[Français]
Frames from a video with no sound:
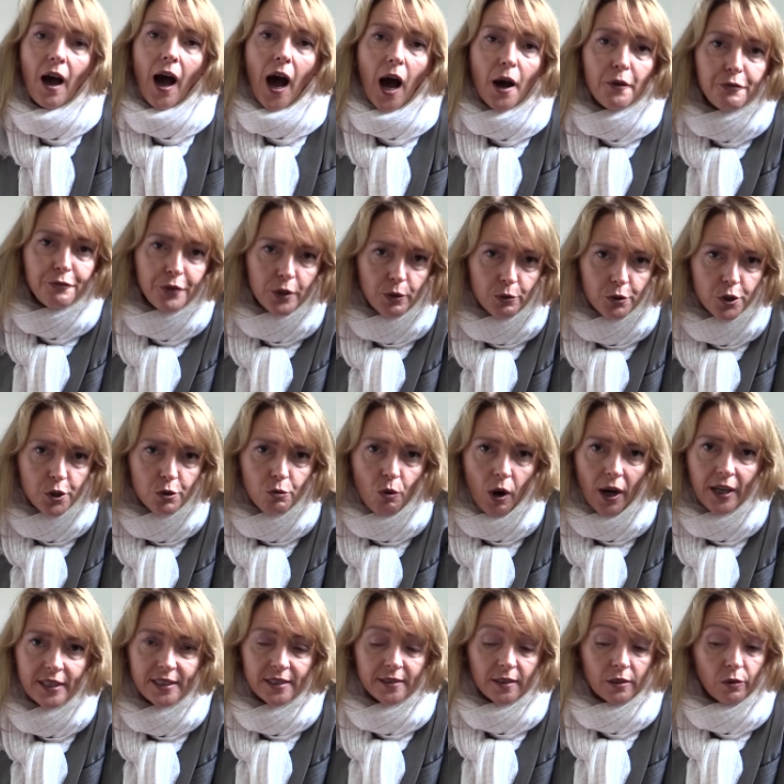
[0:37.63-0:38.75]
a fait le
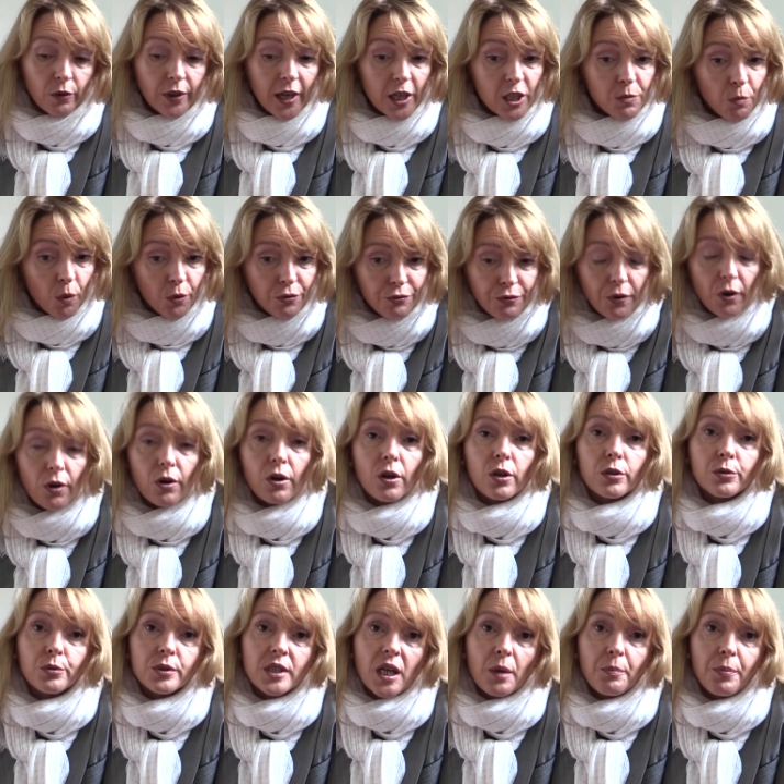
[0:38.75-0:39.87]
choix, et c'est un engagement fort
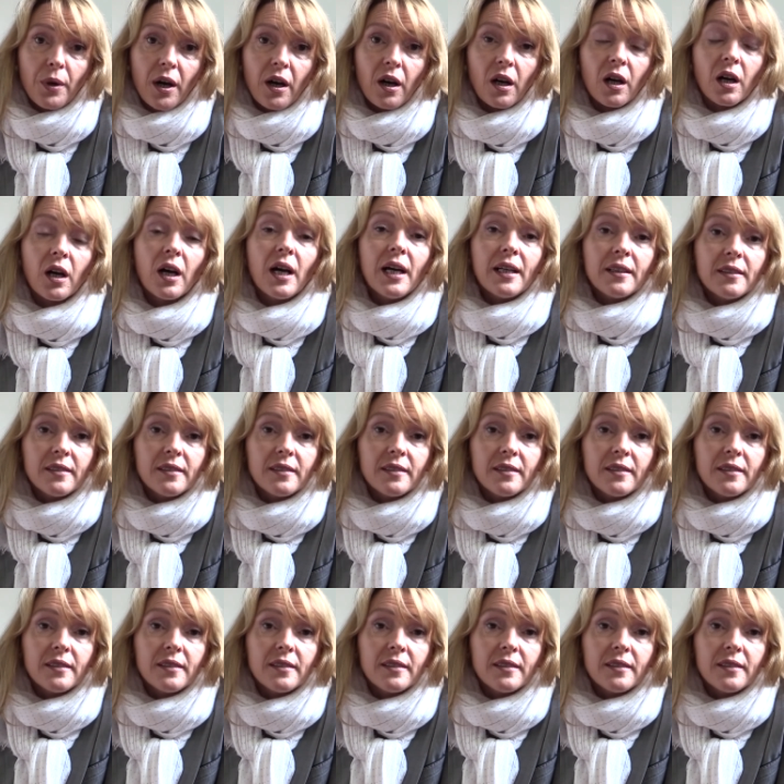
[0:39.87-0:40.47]
de sa part,